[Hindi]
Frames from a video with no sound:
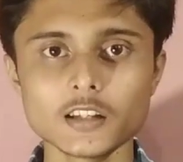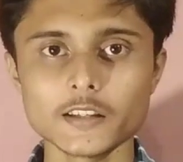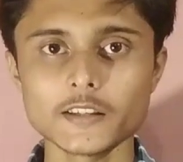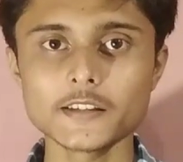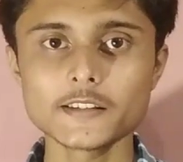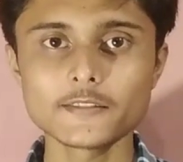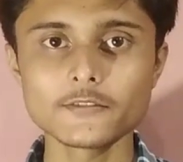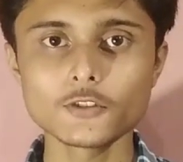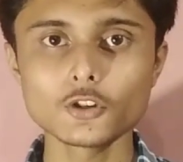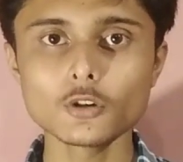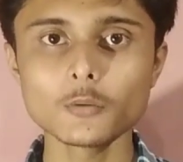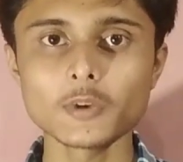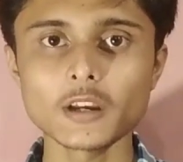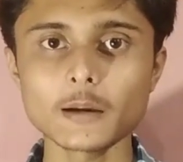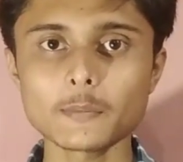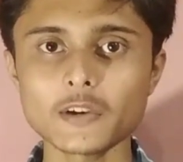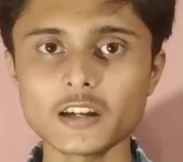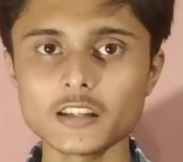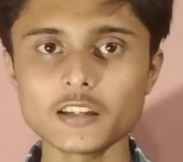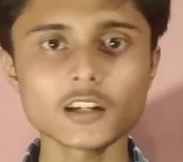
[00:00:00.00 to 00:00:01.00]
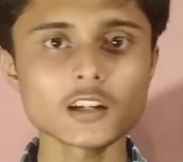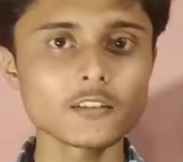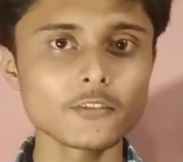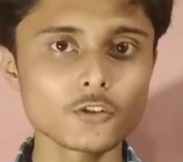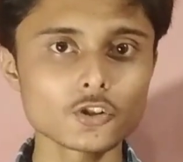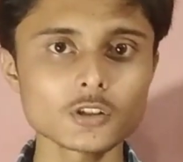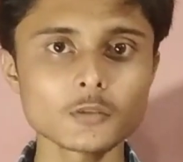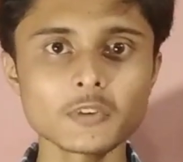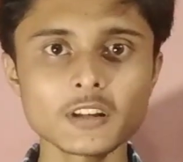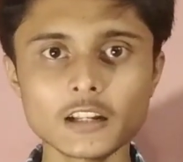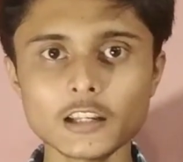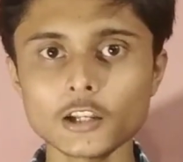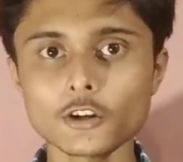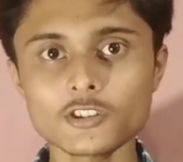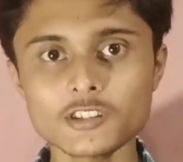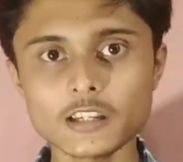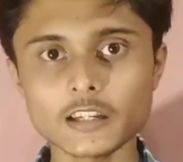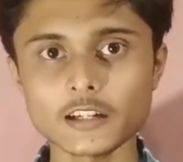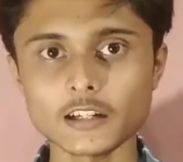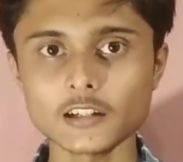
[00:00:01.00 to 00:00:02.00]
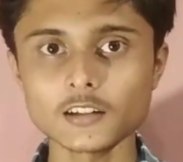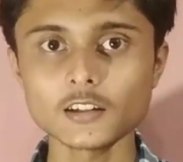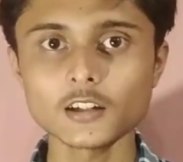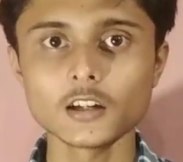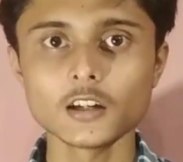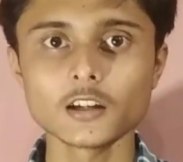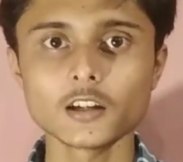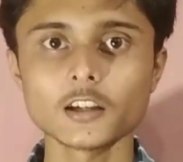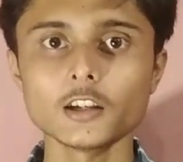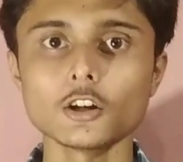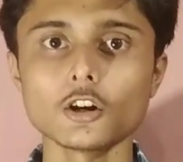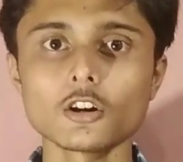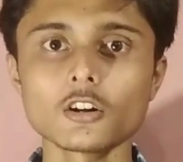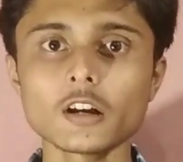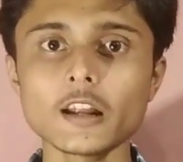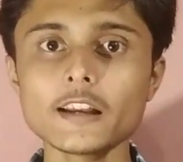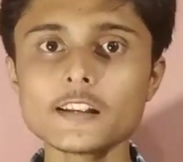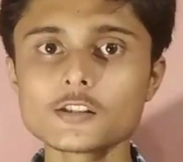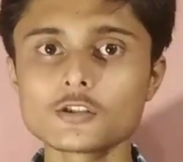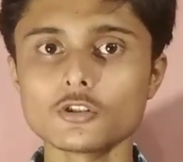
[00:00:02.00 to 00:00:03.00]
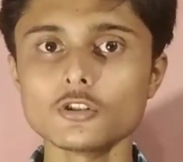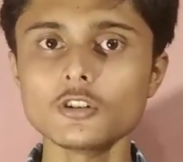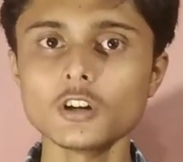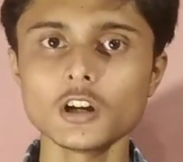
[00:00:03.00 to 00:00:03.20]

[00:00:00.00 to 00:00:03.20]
इस वीडियो में आपका ये कन्फ्यूजन भी क्लियर हो जाएगा कि ऑनलाइन जो